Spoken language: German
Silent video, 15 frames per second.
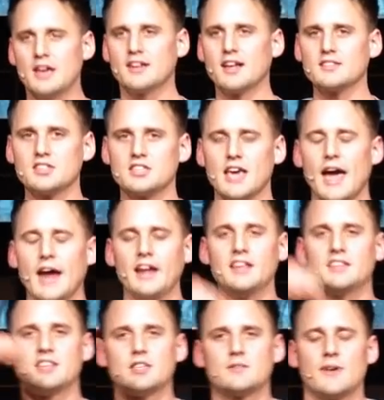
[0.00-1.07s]
dass ich
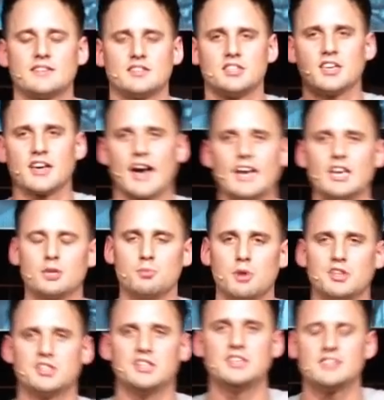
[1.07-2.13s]
eigentlich das, was ich erreichen
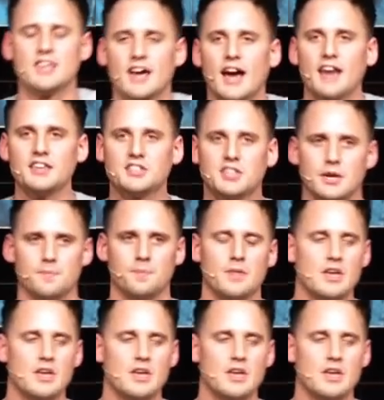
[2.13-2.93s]
möchte, nicht erreiche.